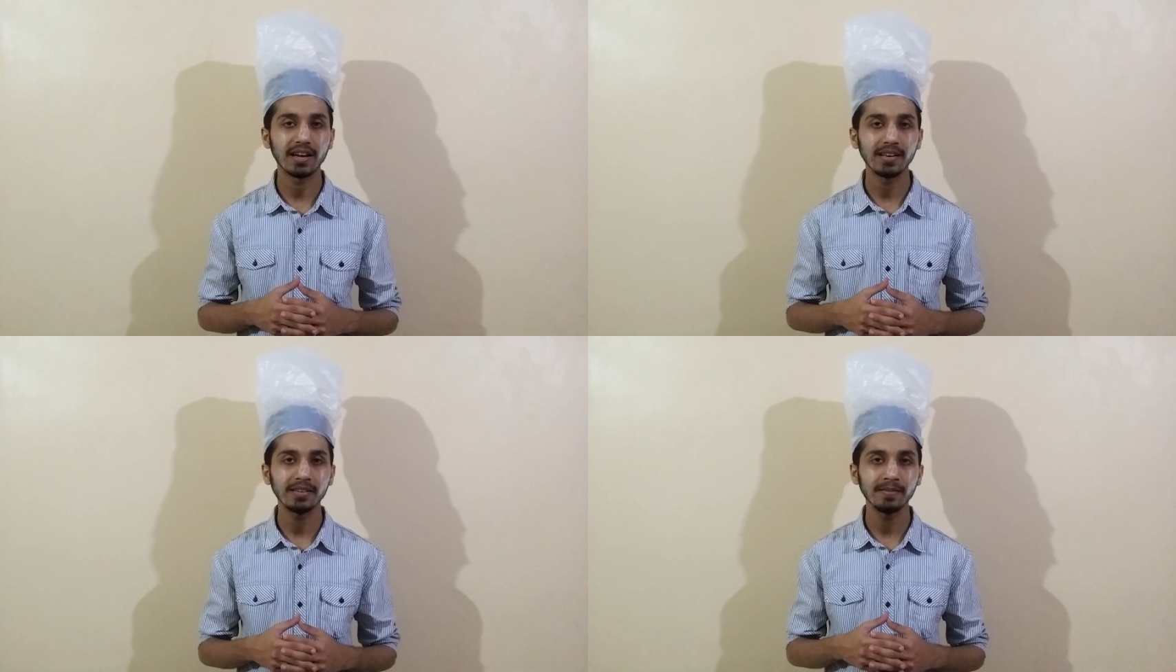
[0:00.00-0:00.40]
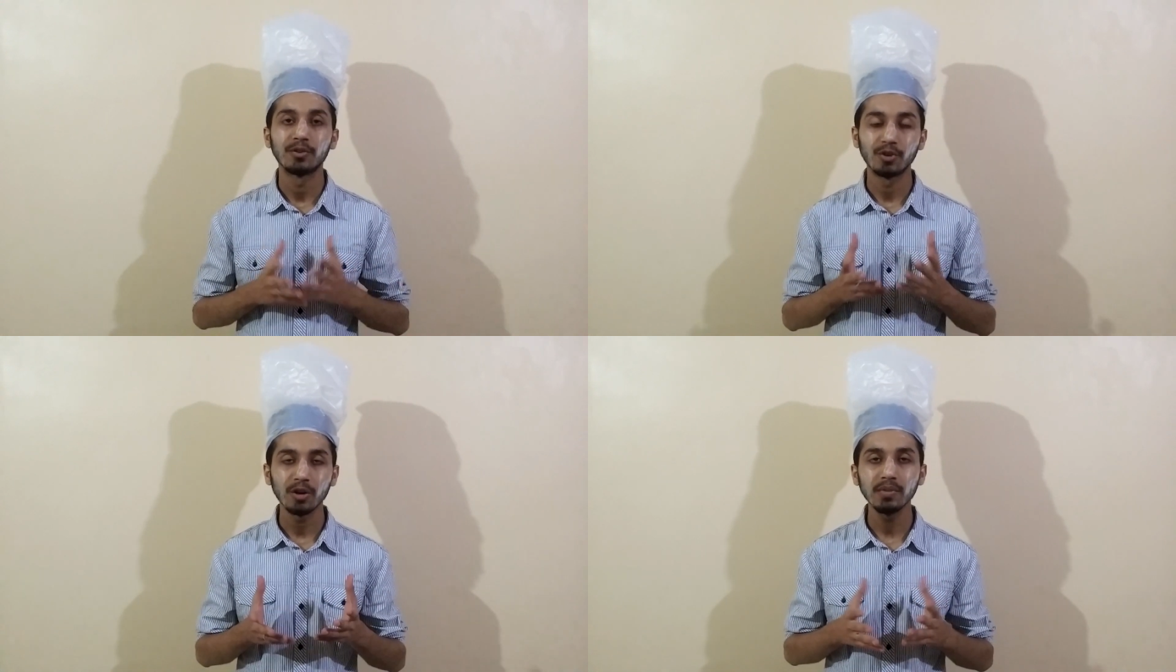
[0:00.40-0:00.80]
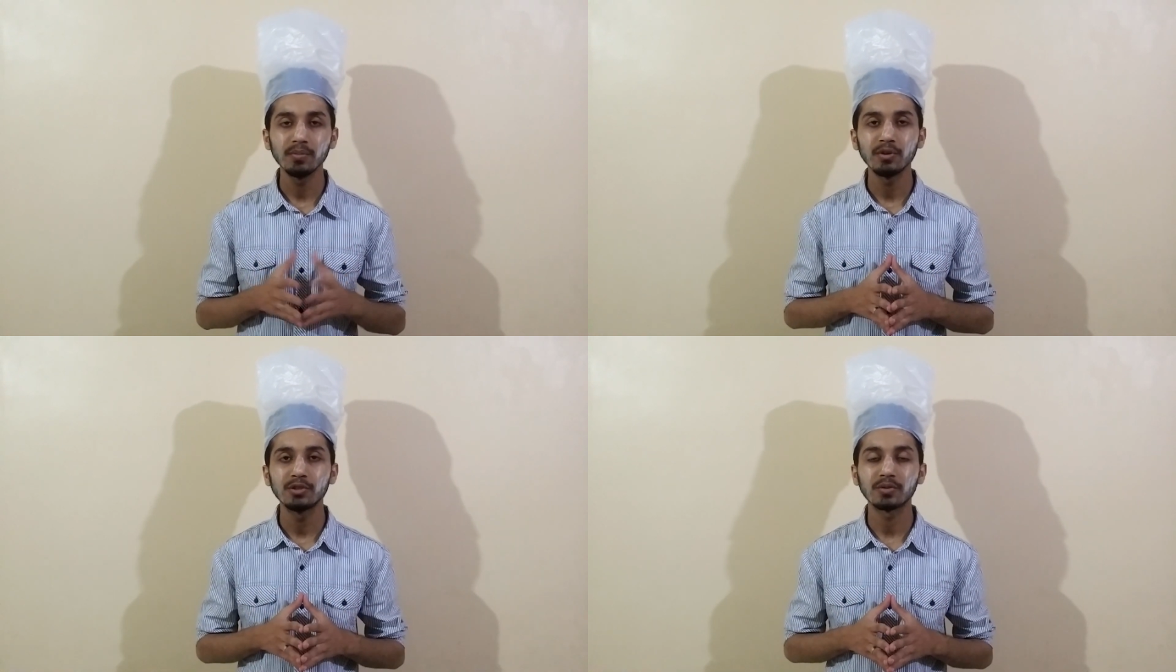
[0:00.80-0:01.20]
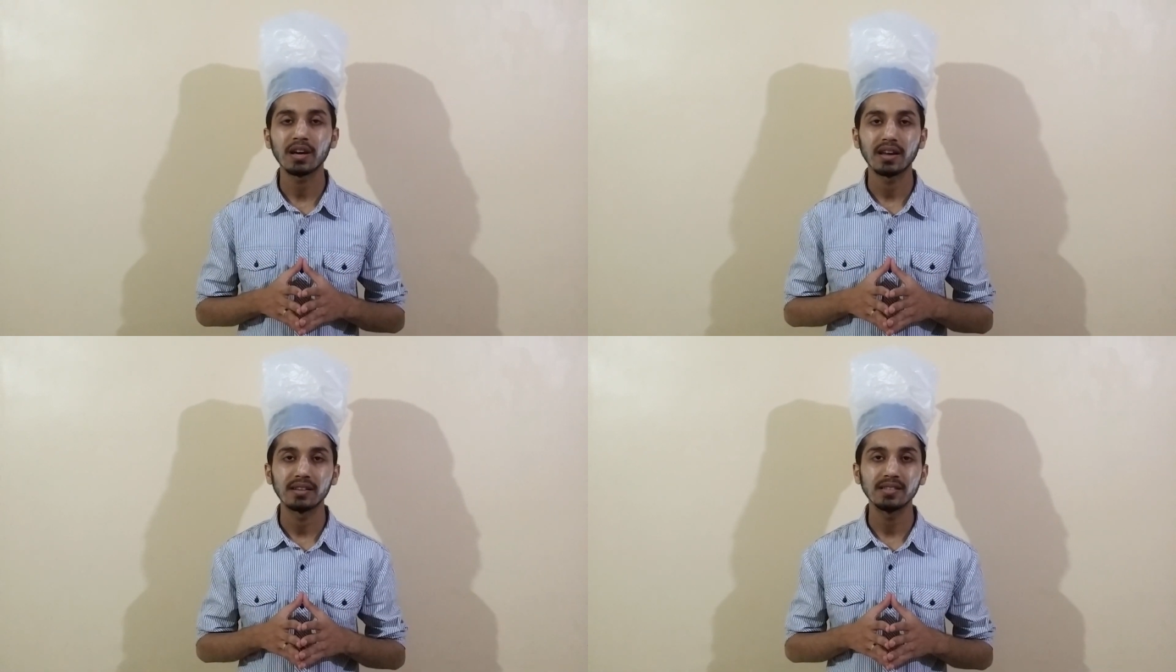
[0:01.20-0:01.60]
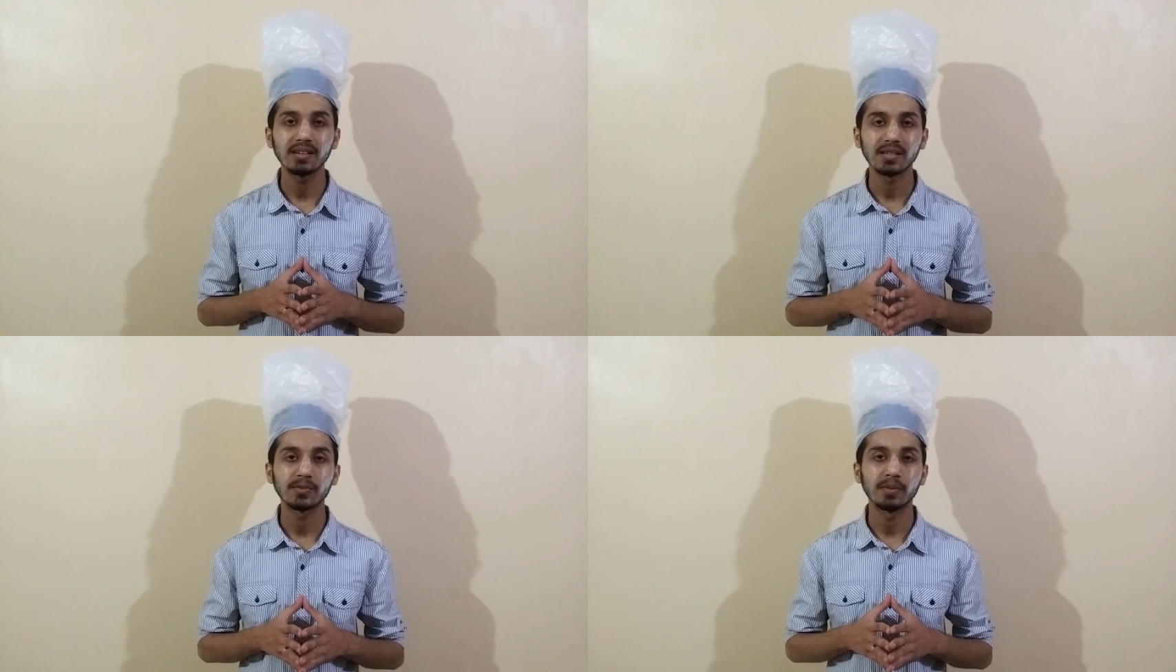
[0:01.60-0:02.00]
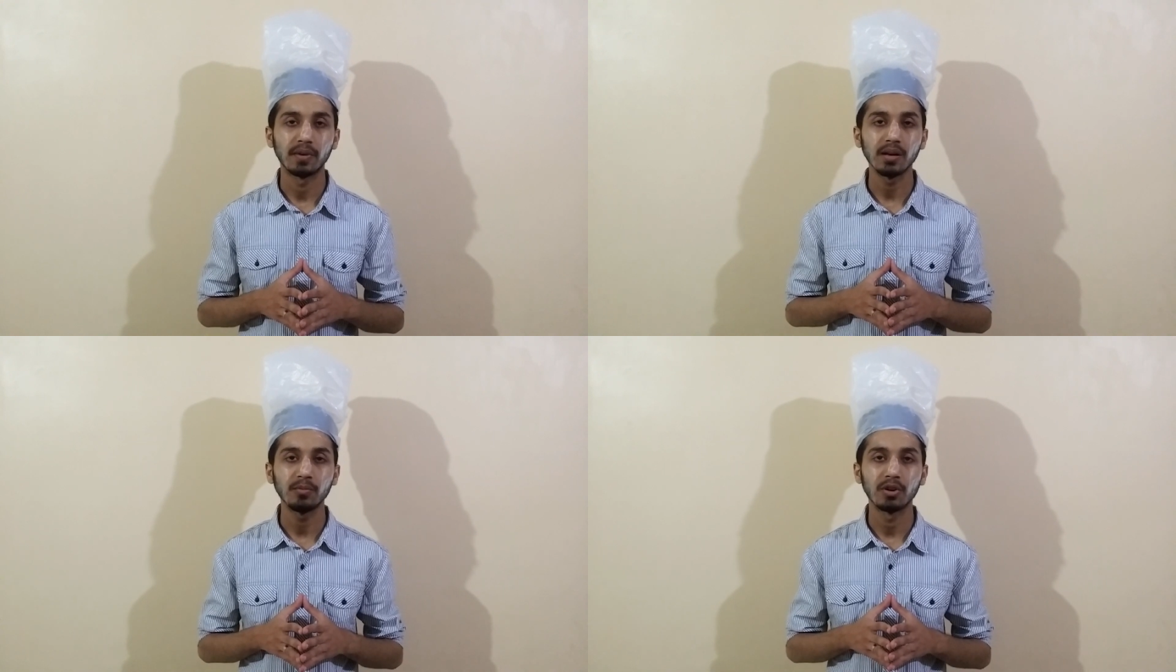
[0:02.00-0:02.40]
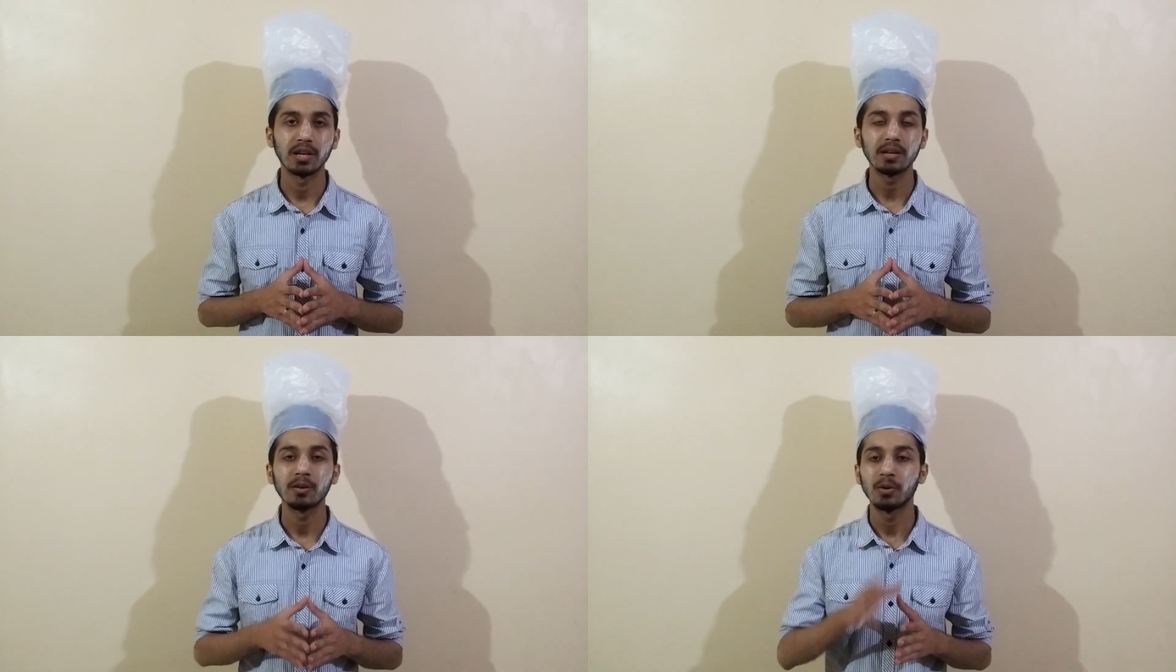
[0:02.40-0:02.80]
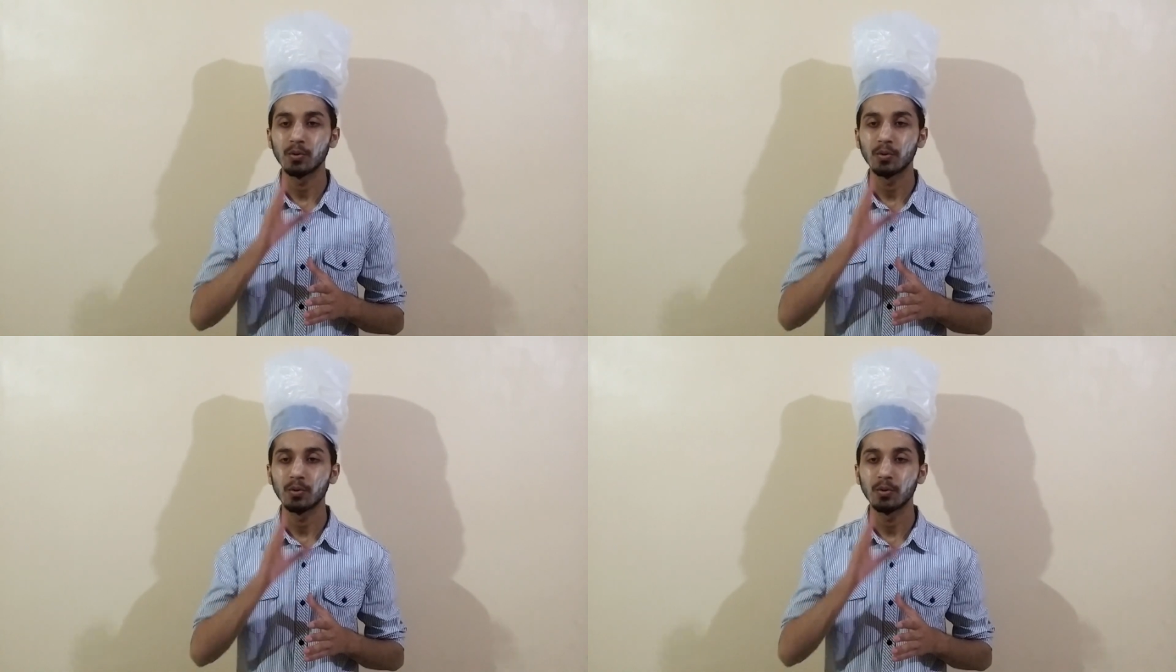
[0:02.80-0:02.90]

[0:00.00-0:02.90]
दिखाया है डॉलमिन मॉल जो कि कराची का सबसे बड़ा मॉल है